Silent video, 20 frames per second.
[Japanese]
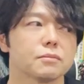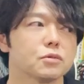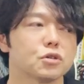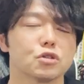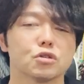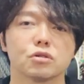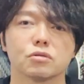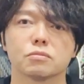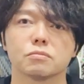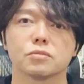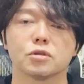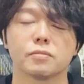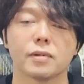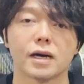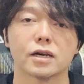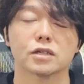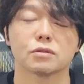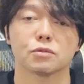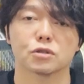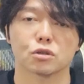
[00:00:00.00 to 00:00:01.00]

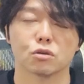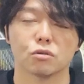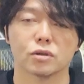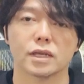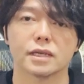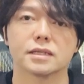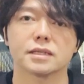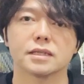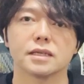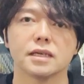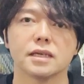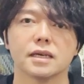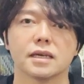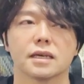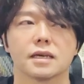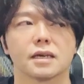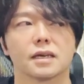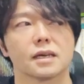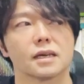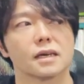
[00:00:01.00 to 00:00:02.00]
ブルームバーグもそうです
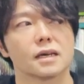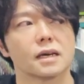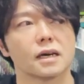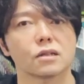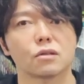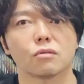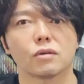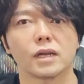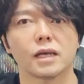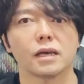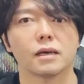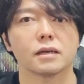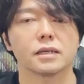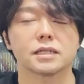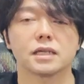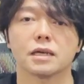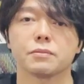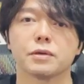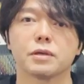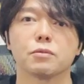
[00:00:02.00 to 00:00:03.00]
し、あとはね、
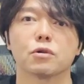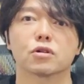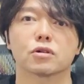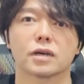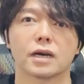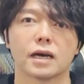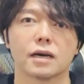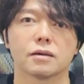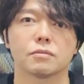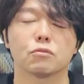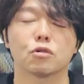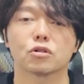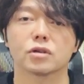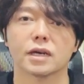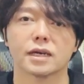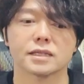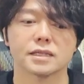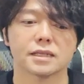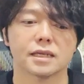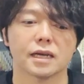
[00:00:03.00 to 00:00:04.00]
JP モルガン、
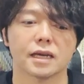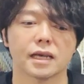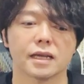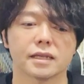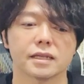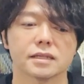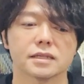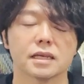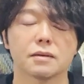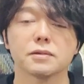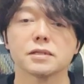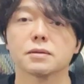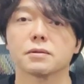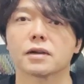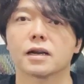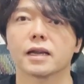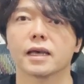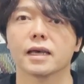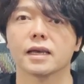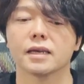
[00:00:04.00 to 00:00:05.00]
モルガンスアレ、さま
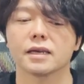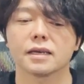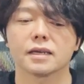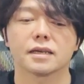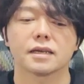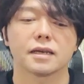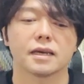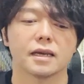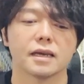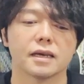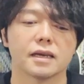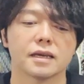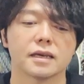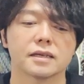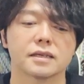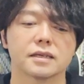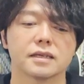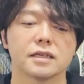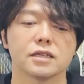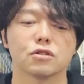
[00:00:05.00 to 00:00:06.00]
様々なね、
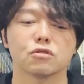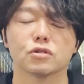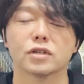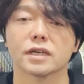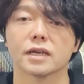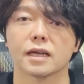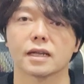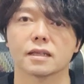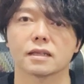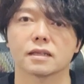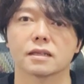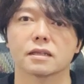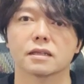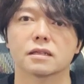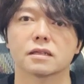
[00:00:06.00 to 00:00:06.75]
えー、金融機関